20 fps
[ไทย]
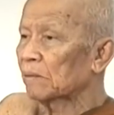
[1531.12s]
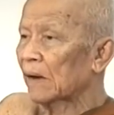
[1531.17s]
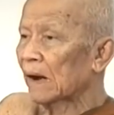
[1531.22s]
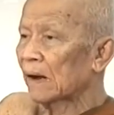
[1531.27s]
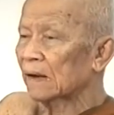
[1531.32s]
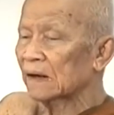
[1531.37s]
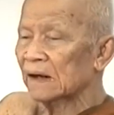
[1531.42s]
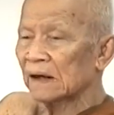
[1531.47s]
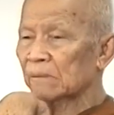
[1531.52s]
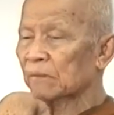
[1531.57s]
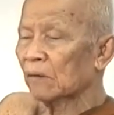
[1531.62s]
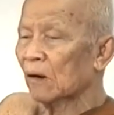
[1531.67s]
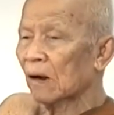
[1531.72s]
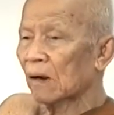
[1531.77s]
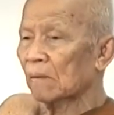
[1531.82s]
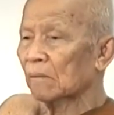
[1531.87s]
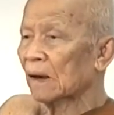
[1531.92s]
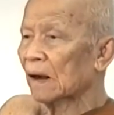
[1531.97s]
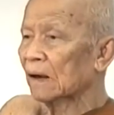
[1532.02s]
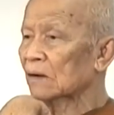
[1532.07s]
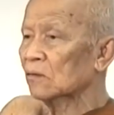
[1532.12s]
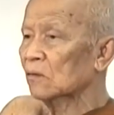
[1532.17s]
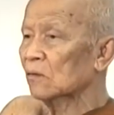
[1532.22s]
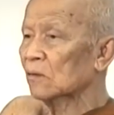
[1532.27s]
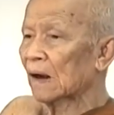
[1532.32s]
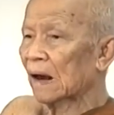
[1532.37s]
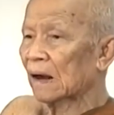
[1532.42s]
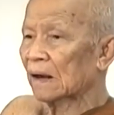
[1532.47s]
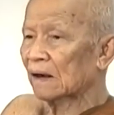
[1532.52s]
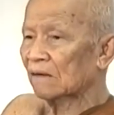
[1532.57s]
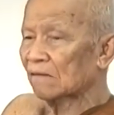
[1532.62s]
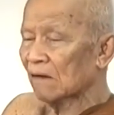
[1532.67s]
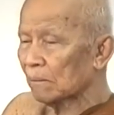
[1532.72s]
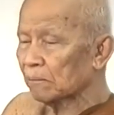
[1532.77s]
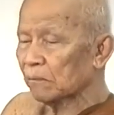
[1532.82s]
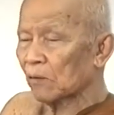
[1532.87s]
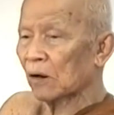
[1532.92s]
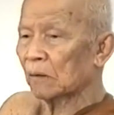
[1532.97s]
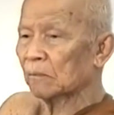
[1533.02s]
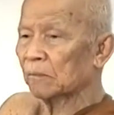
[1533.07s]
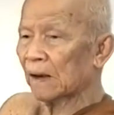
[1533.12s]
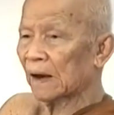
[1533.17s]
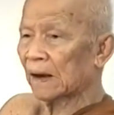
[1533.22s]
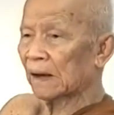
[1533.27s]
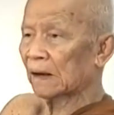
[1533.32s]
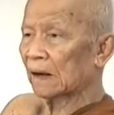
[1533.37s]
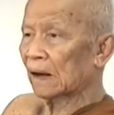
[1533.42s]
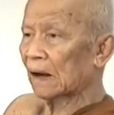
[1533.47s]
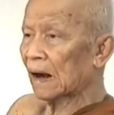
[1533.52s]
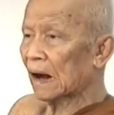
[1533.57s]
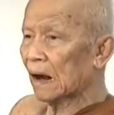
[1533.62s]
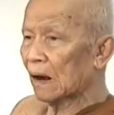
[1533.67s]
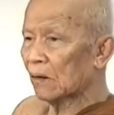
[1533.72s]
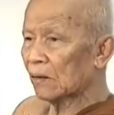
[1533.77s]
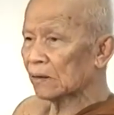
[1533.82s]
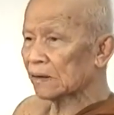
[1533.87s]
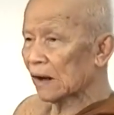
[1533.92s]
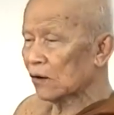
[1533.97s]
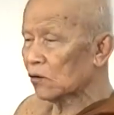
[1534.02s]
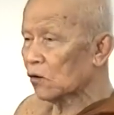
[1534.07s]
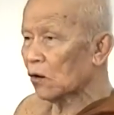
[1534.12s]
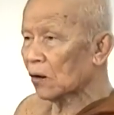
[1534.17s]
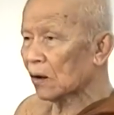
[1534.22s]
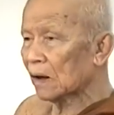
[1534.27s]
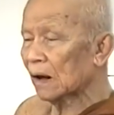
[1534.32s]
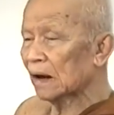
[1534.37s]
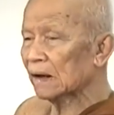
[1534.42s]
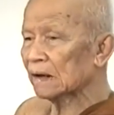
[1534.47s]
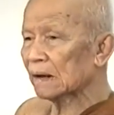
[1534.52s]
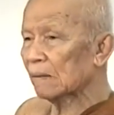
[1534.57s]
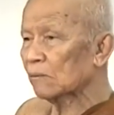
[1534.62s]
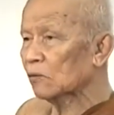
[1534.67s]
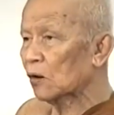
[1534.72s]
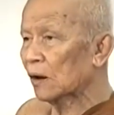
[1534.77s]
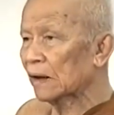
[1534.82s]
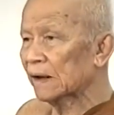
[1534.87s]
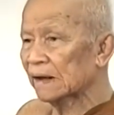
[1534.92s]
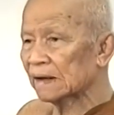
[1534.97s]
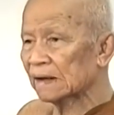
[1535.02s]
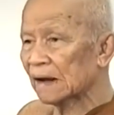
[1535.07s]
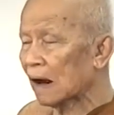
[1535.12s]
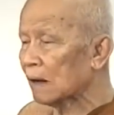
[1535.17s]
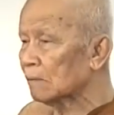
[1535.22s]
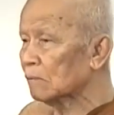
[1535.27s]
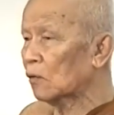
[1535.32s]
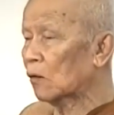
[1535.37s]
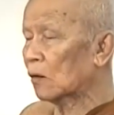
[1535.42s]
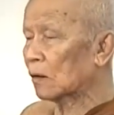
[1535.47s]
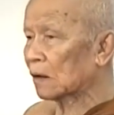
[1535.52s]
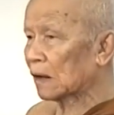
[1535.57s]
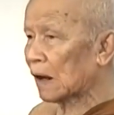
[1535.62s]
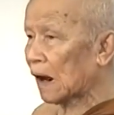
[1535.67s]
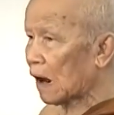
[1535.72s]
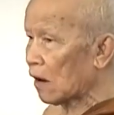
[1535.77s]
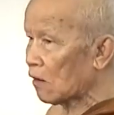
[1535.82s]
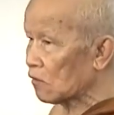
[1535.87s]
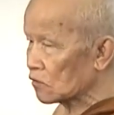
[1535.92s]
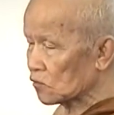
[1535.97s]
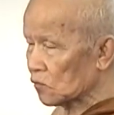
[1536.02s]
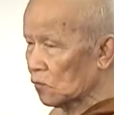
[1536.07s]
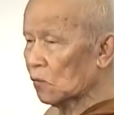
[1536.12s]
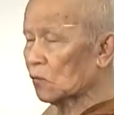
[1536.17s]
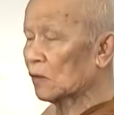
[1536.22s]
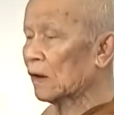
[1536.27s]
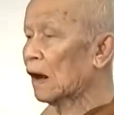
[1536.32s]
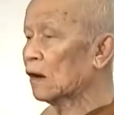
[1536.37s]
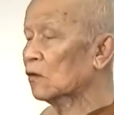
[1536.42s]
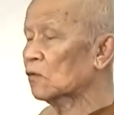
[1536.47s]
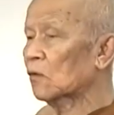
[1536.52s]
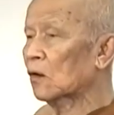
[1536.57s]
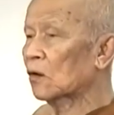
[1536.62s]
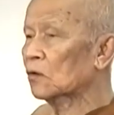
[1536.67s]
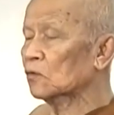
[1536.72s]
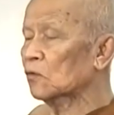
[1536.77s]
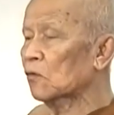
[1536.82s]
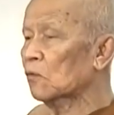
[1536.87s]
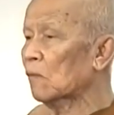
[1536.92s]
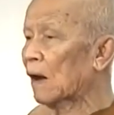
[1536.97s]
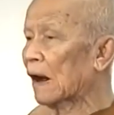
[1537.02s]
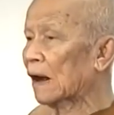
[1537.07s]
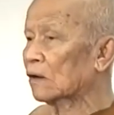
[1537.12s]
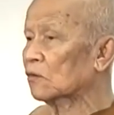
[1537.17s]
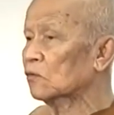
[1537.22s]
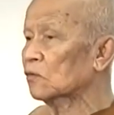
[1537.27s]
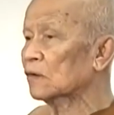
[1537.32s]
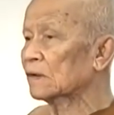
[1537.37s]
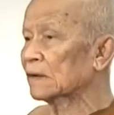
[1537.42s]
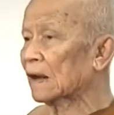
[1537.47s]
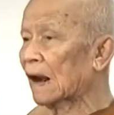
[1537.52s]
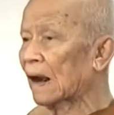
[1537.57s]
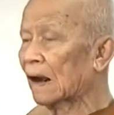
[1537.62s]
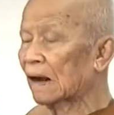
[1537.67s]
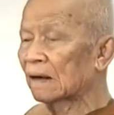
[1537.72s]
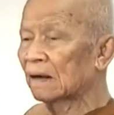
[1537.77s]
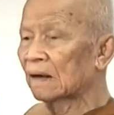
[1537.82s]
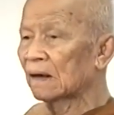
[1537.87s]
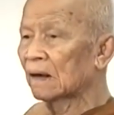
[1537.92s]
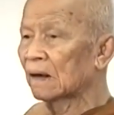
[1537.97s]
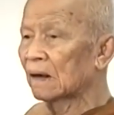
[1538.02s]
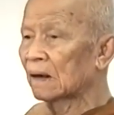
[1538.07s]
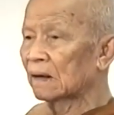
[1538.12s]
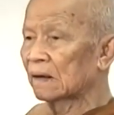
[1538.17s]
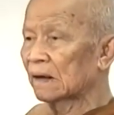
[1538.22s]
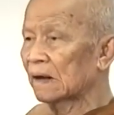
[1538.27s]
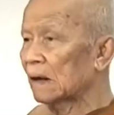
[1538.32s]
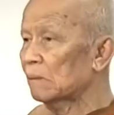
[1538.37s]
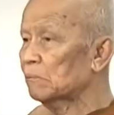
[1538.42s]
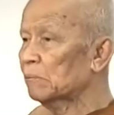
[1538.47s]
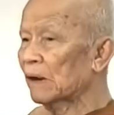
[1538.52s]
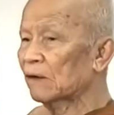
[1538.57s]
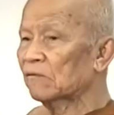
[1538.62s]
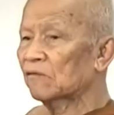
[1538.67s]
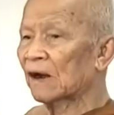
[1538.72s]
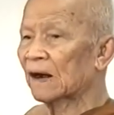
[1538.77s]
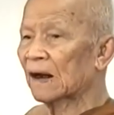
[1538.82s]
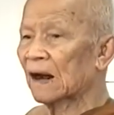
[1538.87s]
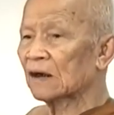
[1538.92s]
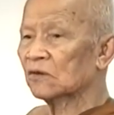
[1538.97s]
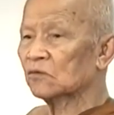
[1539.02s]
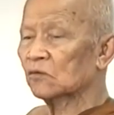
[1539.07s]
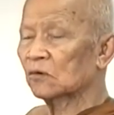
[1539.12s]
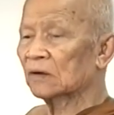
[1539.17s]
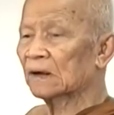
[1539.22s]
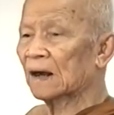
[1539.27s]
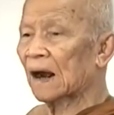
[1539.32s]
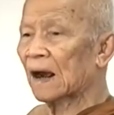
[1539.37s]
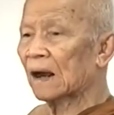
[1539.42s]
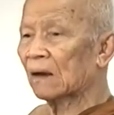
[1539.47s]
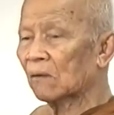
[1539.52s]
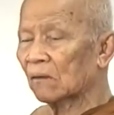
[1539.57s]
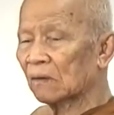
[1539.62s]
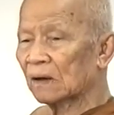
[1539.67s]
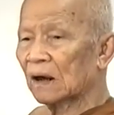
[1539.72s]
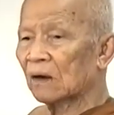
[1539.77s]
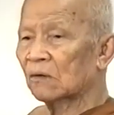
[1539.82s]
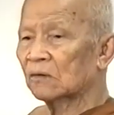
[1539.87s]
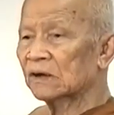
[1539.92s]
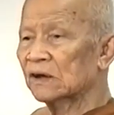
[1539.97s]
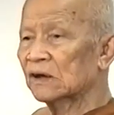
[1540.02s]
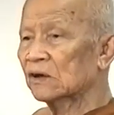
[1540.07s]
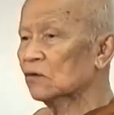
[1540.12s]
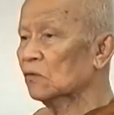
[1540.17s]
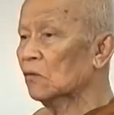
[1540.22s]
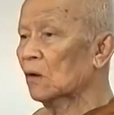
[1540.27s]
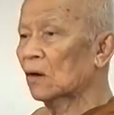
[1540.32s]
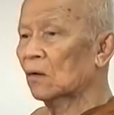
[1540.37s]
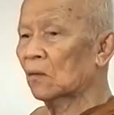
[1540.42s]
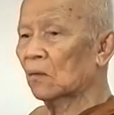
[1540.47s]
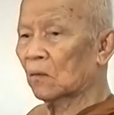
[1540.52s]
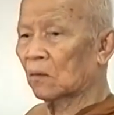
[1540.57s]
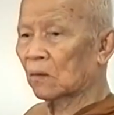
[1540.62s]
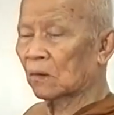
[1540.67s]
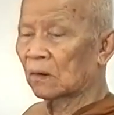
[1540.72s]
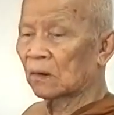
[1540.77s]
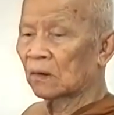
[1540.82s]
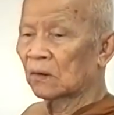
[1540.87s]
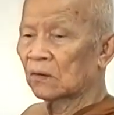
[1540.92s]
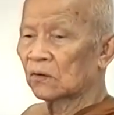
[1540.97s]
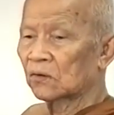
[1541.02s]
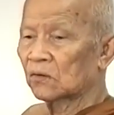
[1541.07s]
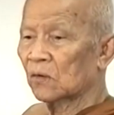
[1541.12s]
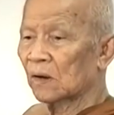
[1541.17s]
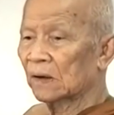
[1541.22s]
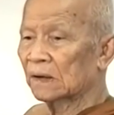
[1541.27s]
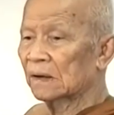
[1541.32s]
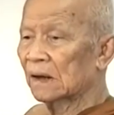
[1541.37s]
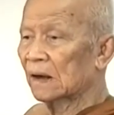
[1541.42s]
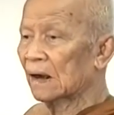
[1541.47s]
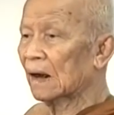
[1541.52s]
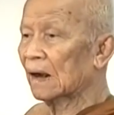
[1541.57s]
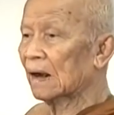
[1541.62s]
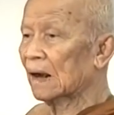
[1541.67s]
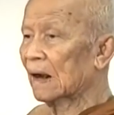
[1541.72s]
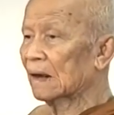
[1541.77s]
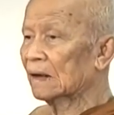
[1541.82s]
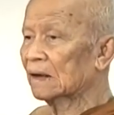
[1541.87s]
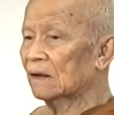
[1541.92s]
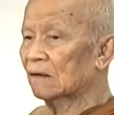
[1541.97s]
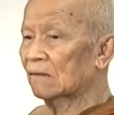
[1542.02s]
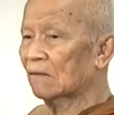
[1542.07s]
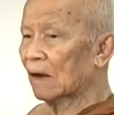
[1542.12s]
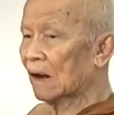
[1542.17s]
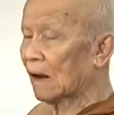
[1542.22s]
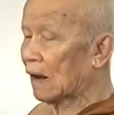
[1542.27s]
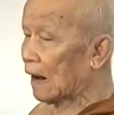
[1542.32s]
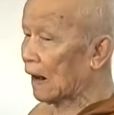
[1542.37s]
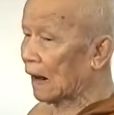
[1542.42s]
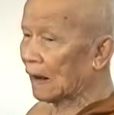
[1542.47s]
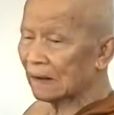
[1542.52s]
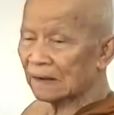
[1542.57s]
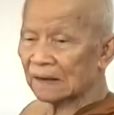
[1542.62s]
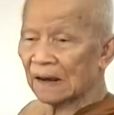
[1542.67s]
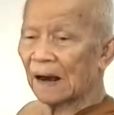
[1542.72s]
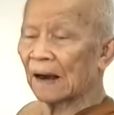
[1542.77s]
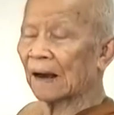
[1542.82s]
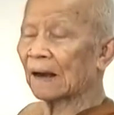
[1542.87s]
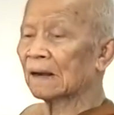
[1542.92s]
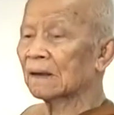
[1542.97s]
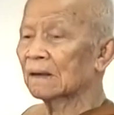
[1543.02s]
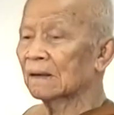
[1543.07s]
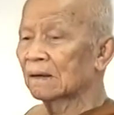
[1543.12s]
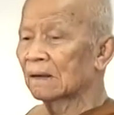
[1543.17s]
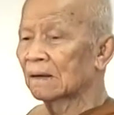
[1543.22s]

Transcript: เป็นที่พร้อมกันทุกอย่างและว่าปลอดภัย เราจะยกเงินจำนวนนี้ทั้งหมดเข้าสู่คลังหลวงทุกบาททุกตางนี่เป็นวาระสุดท้ายของเราที่ช่วยโลก ช่วยถึงขนาดที่ว่าขันแตก